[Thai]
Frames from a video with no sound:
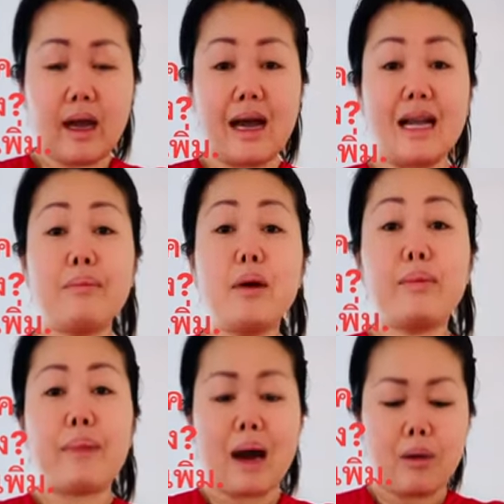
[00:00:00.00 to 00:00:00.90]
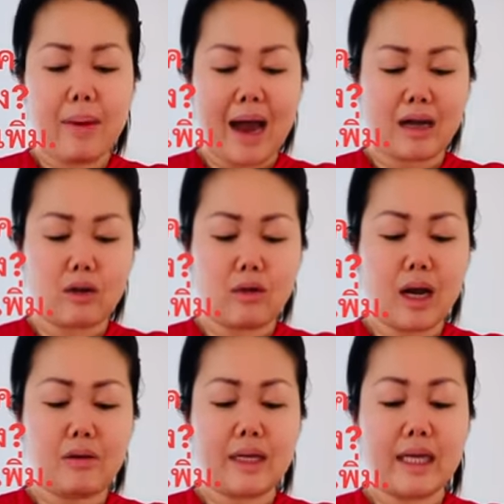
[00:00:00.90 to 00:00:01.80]
ระบบเผาผลาญของเรา
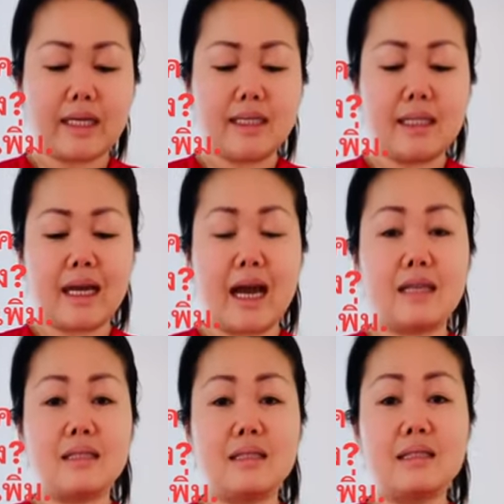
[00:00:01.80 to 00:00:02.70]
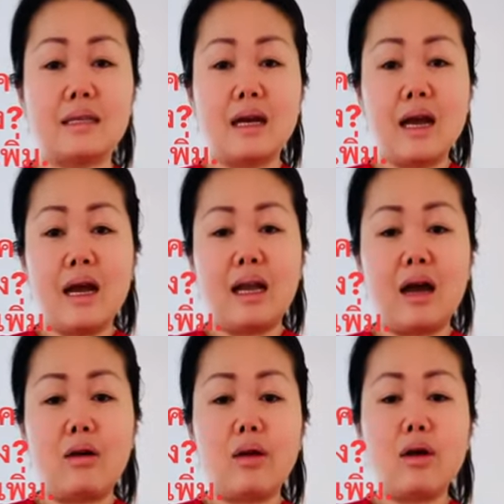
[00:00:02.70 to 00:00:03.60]
ดีขึ้นนะคะ ซึ่ง
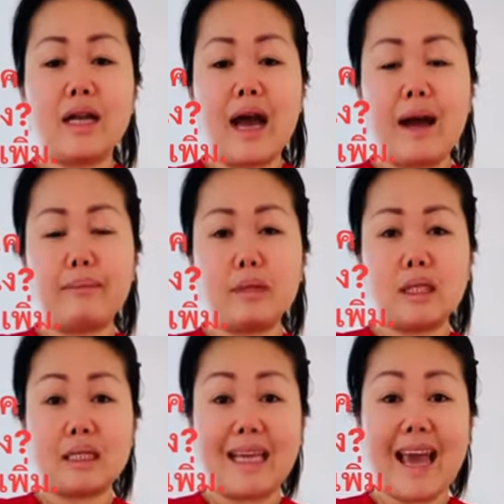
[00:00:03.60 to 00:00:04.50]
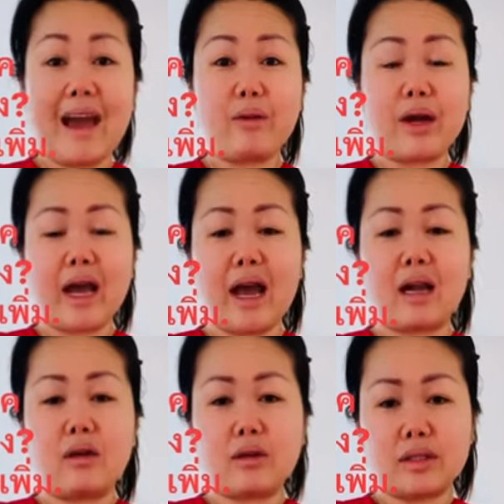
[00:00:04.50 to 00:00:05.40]
เราก็น้ำหนึ่งแก้วนะคะ
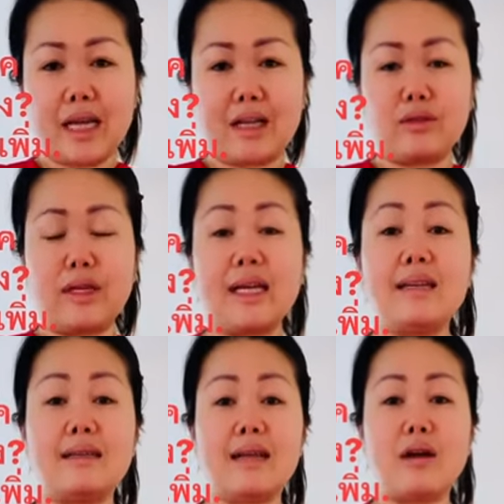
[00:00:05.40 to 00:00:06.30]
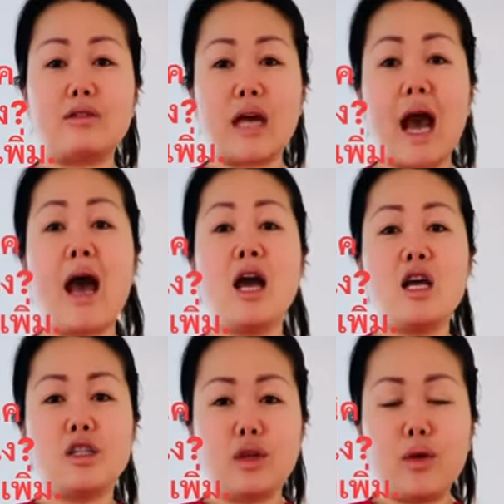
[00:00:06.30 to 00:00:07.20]
แล้วก็ใส่ตัวนี้หรือเราจะ
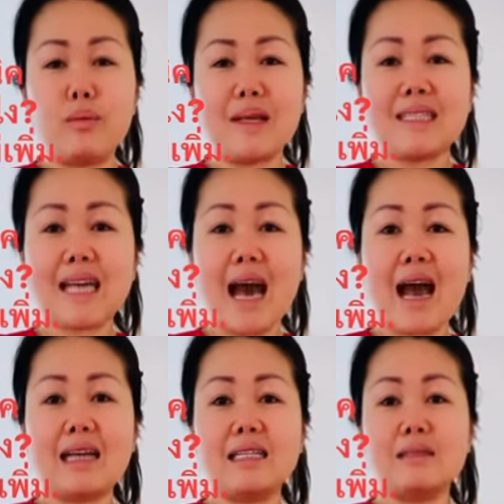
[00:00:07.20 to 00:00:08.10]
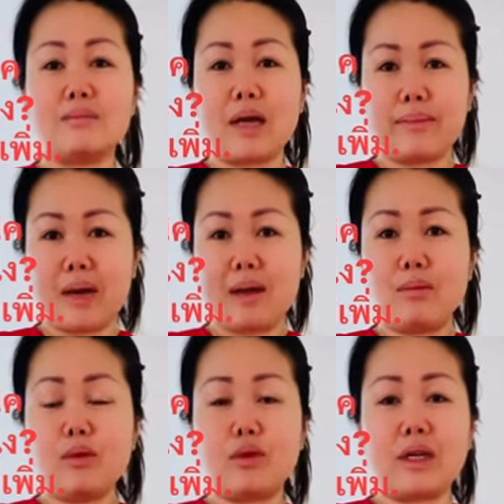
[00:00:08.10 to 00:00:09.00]
ชงเป็นชาดื่มกับ
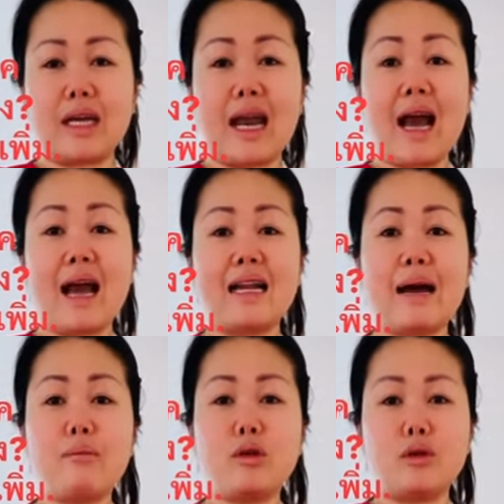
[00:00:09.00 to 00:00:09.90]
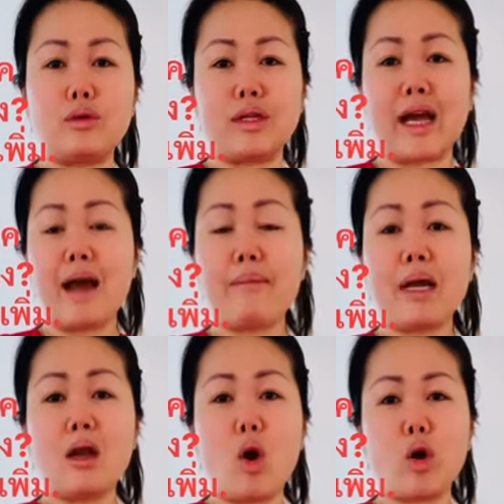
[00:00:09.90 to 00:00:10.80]
น้ำอุ่นนะคะน้ำอุ่นๆนะคะไม่
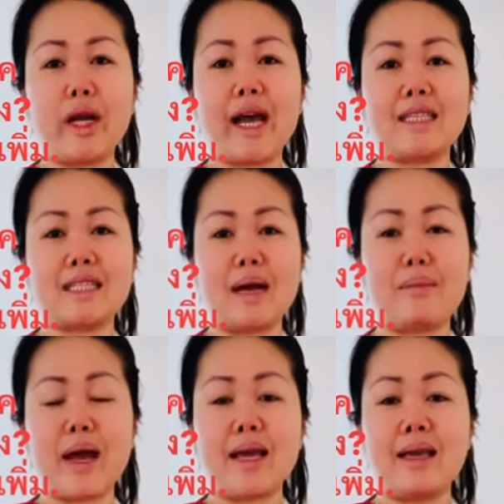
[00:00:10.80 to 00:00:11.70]
ร้อนนะคะจะทำให้